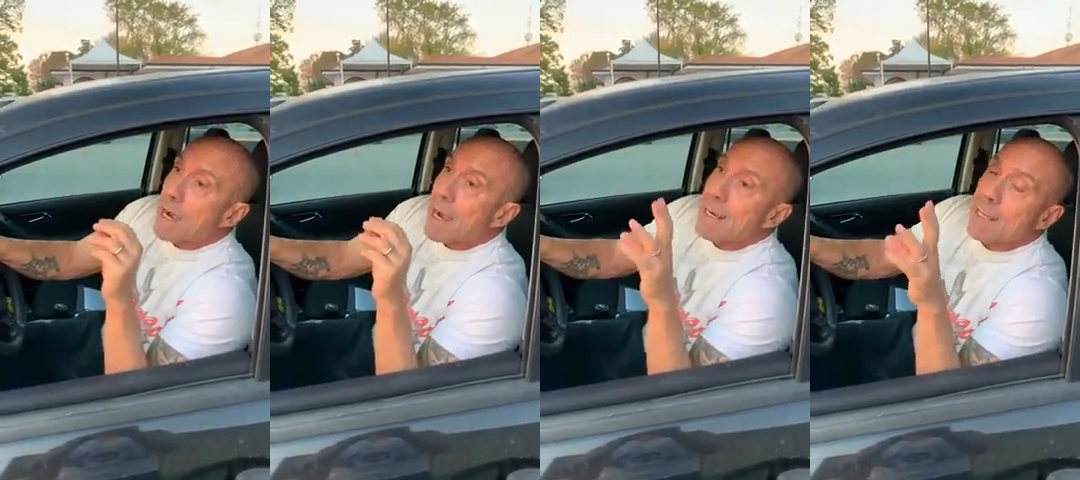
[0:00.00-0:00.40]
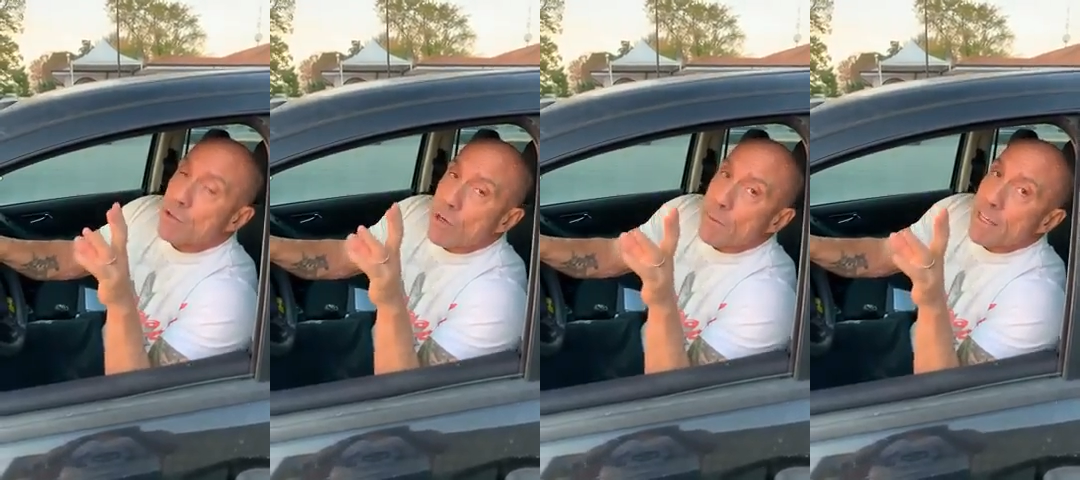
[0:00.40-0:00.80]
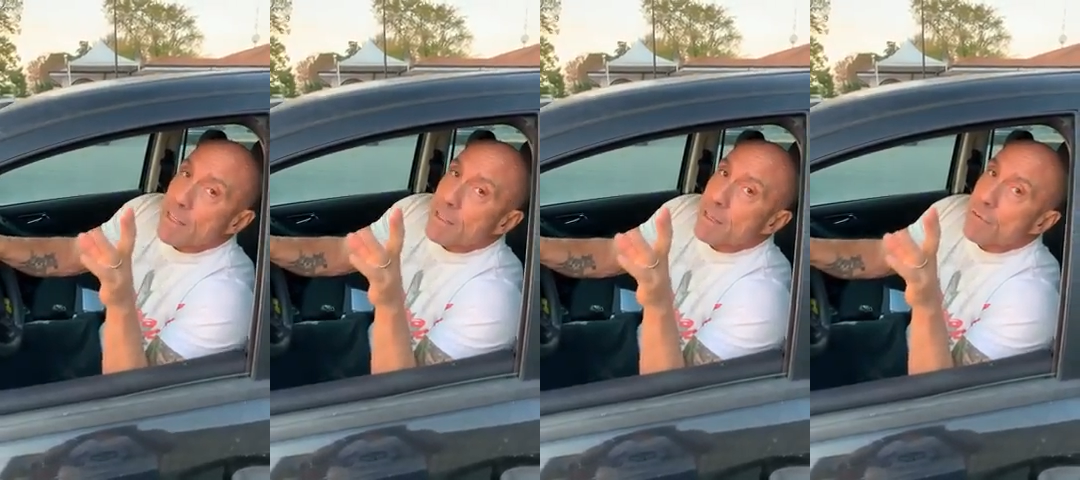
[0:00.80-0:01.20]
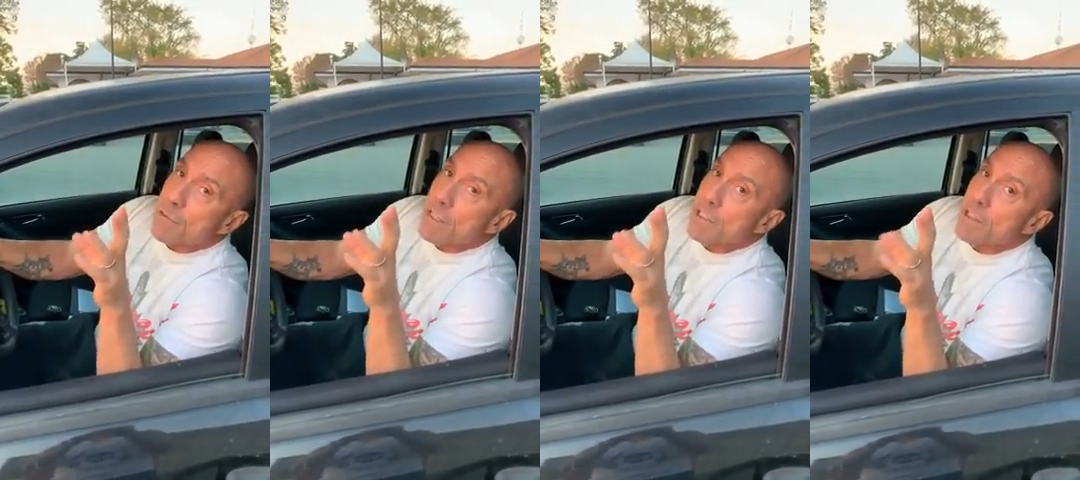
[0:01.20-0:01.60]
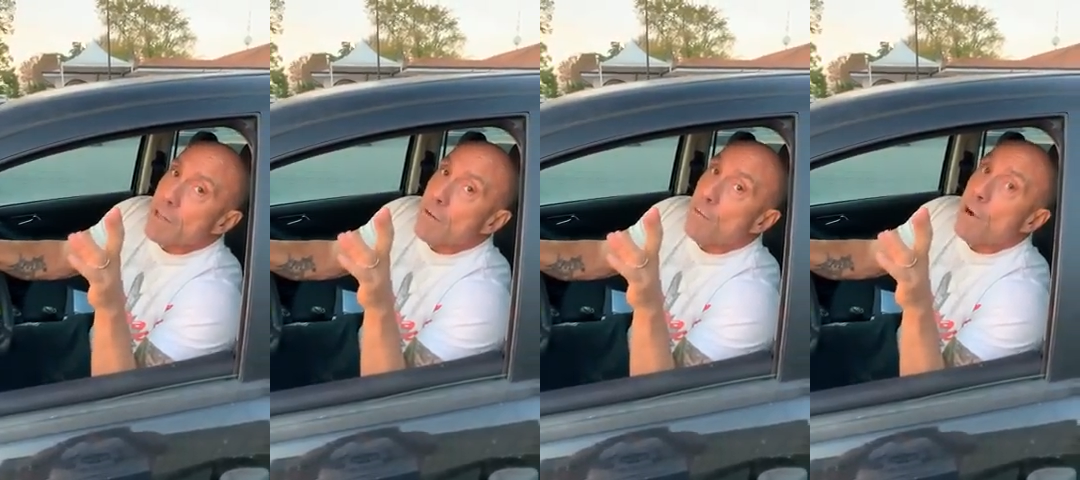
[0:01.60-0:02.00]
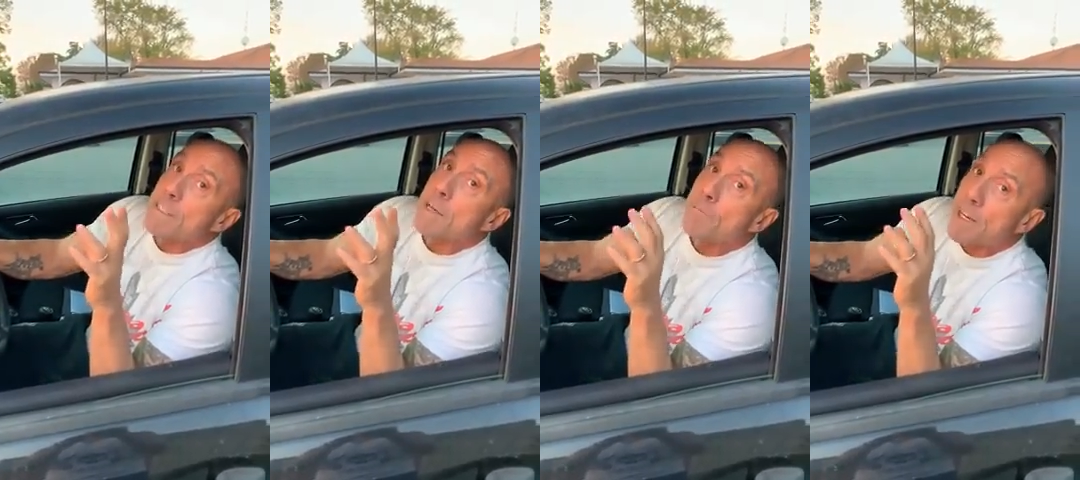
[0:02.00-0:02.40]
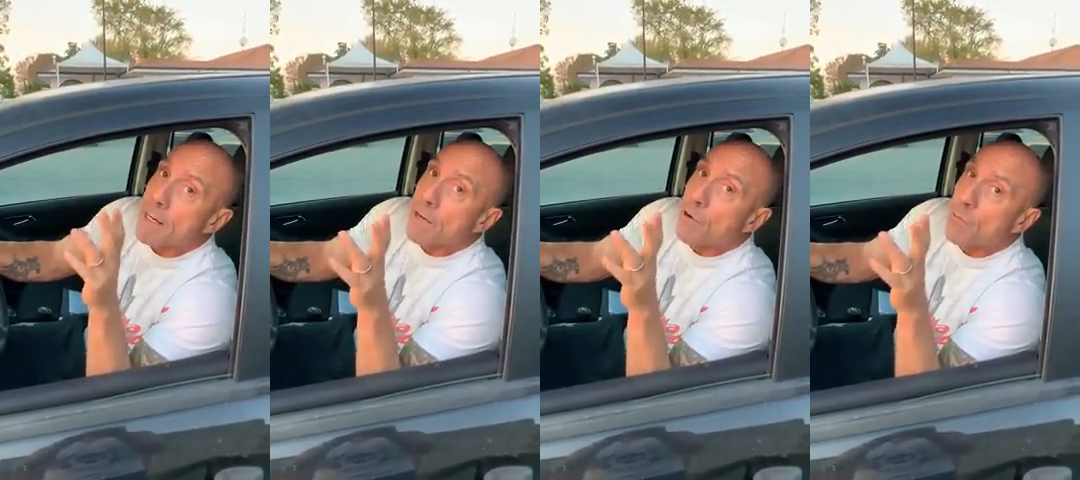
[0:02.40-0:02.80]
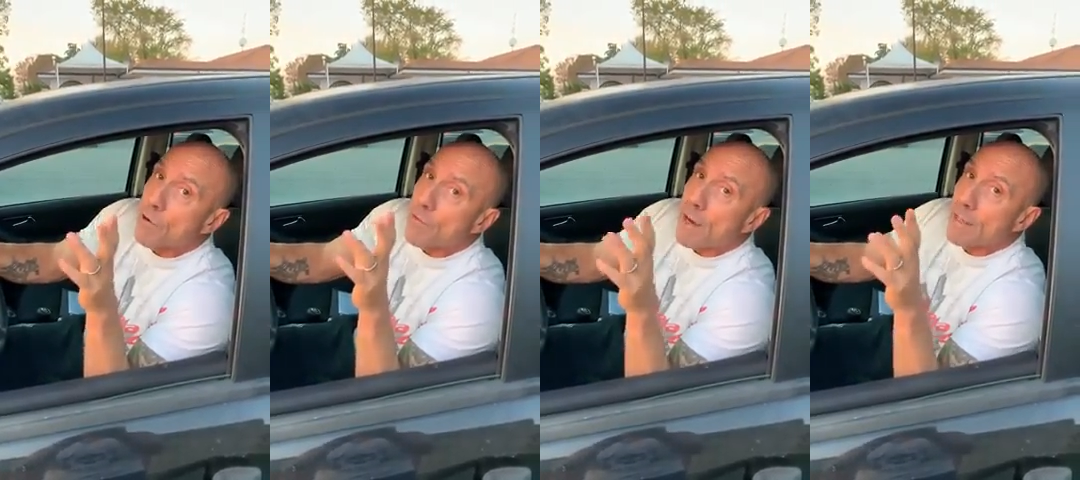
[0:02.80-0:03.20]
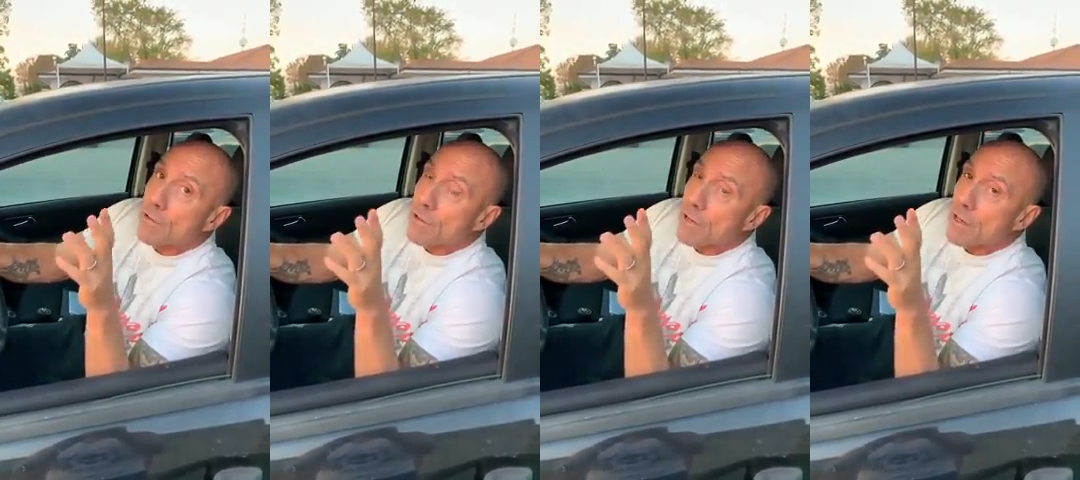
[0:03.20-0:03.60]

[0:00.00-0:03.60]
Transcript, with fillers: aleatoriamente tu dici vuoi sapere come ho fatto?